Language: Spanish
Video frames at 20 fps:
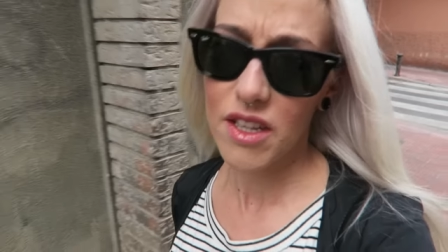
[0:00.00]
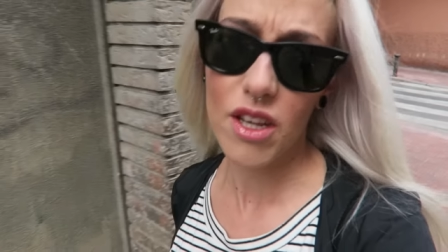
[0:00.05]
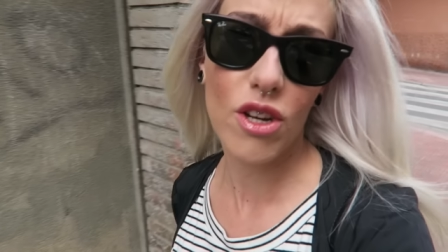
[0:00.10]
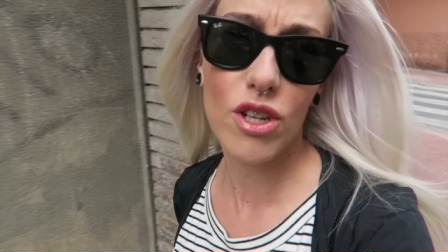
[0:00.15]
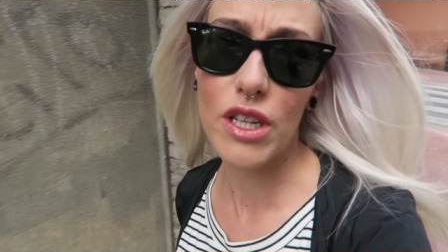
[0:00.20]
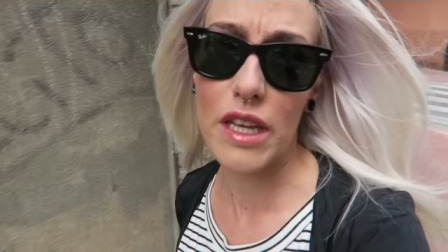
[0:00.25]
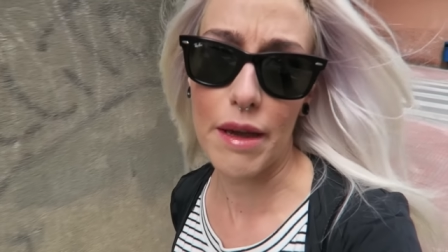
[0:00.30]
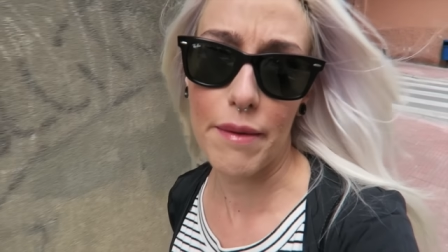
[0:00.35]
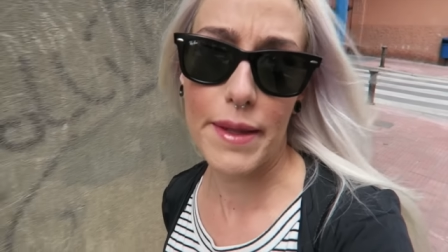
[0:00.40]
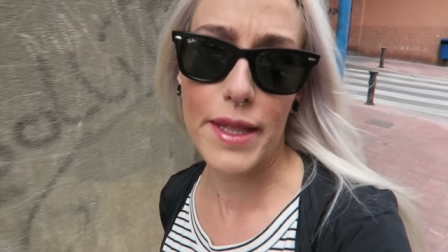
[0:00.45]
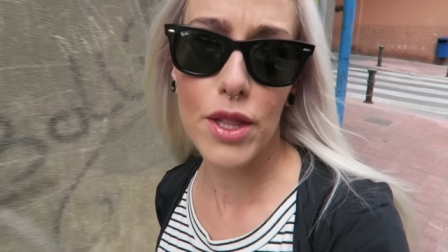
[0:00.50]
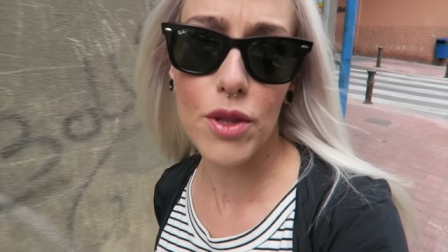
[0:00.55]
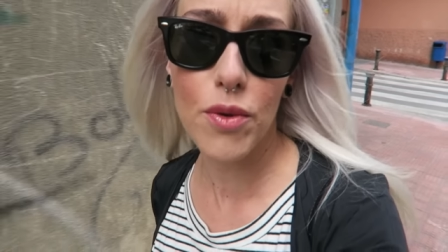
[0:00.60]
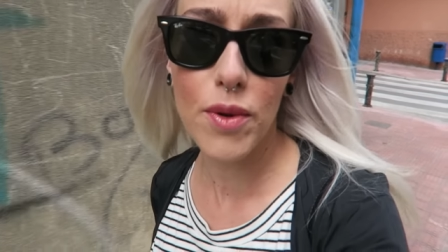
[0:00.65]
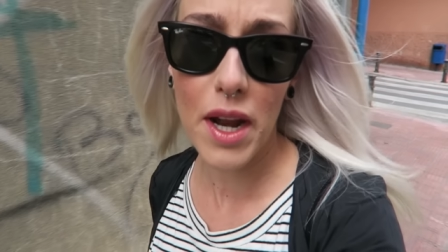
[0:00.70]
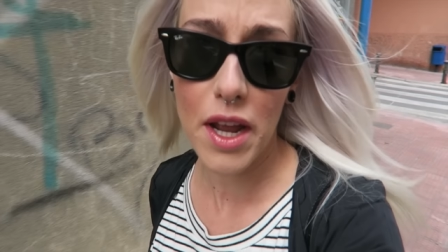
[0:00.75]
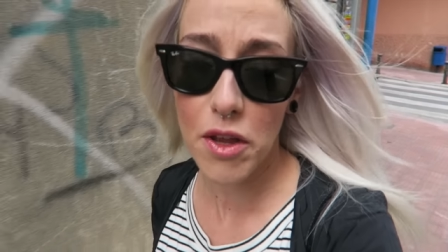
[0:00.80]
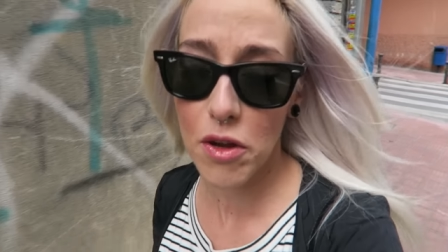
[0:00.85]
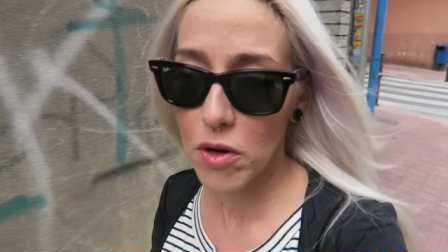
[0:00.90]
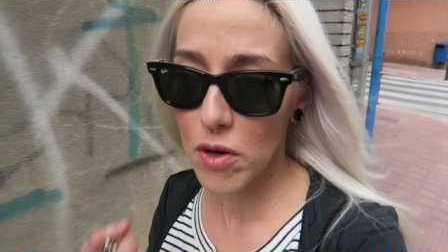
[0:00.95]
Dios, qué
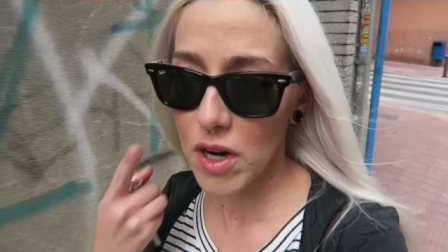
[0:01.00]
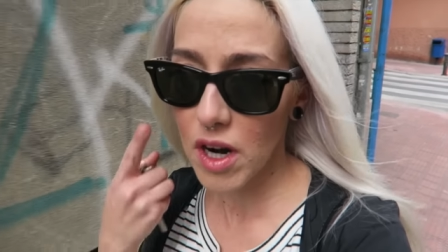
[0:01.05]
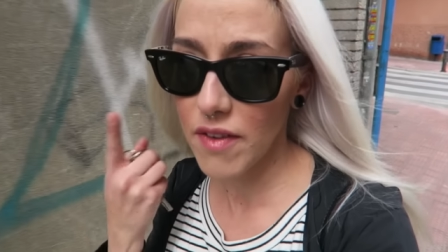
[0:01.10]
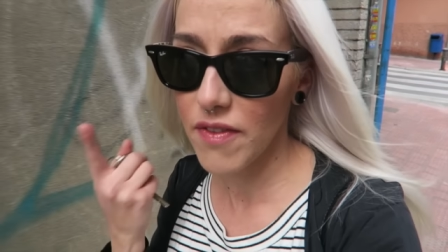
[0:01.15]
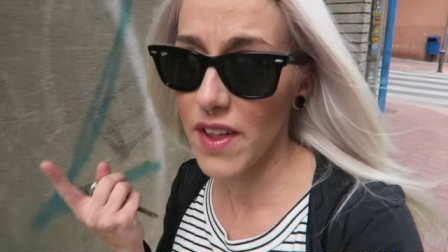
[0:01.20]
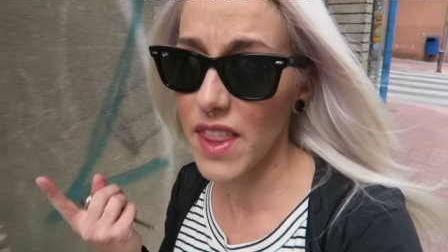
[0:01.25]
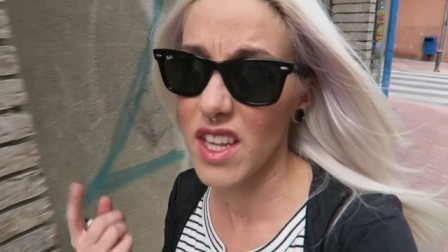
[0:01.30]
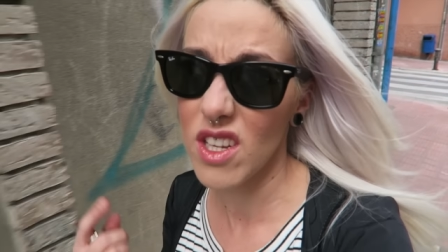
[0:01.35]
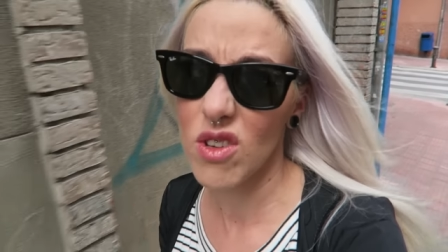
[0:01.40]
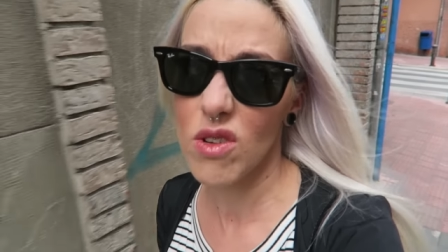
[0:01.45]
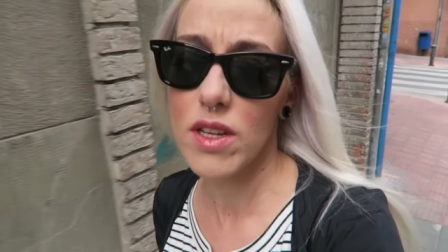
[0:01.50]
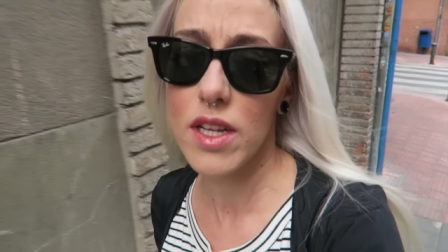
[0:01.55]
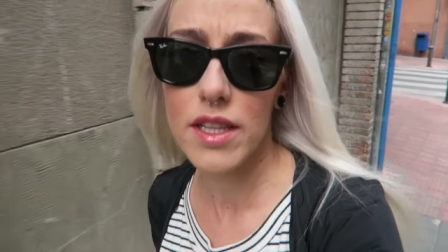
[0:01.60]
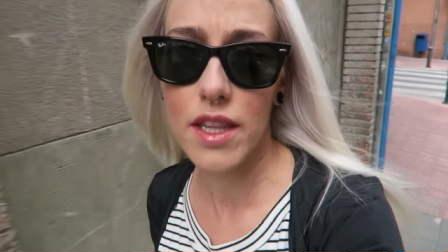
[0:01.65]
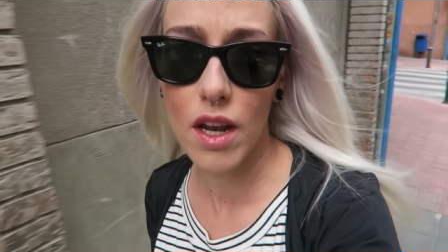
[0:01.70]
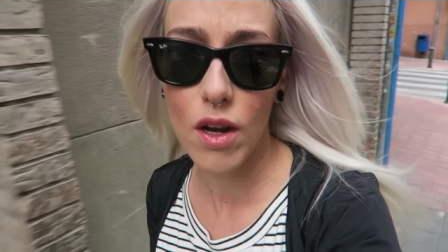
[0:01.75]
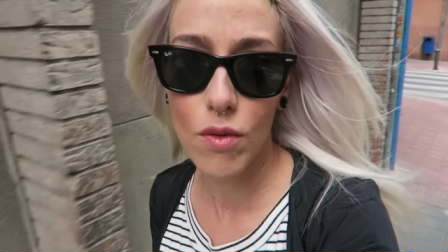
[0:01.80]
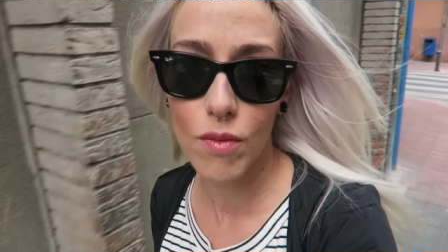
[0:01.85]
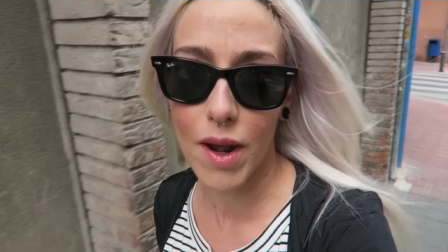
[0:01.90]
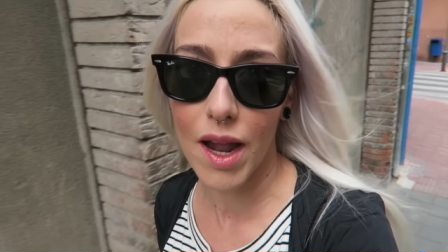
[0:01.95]
aventura, yo con gafas de sol y
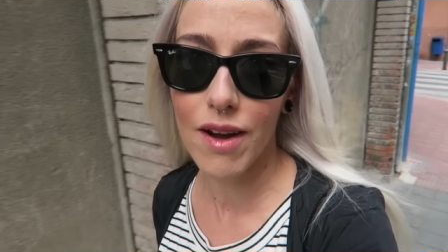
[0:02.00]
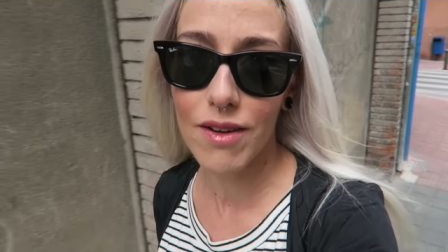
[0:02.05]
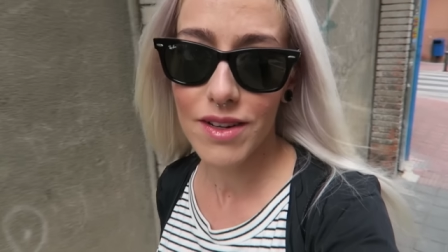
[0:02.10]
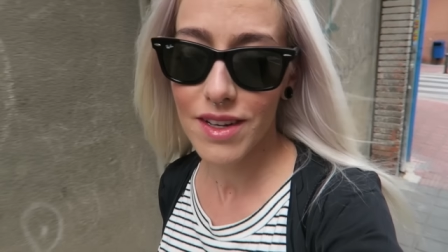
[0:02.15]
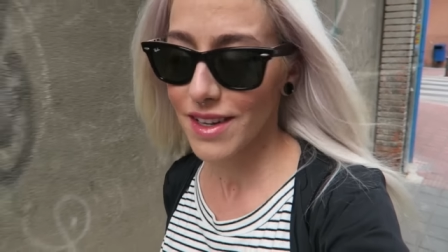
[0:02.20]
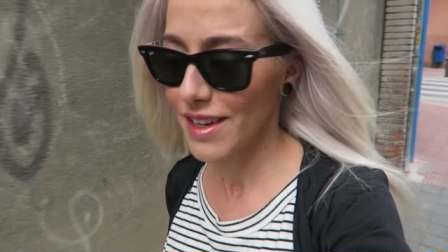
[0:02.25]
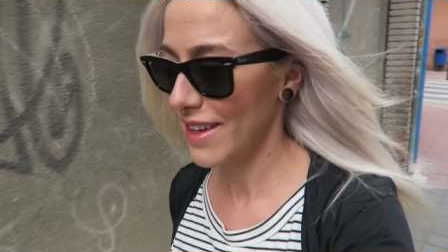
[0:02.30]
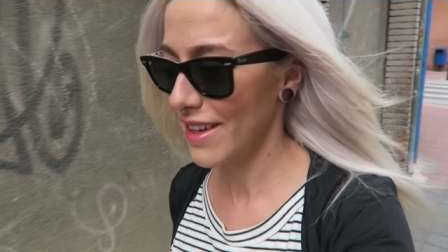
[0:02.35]
está nublado.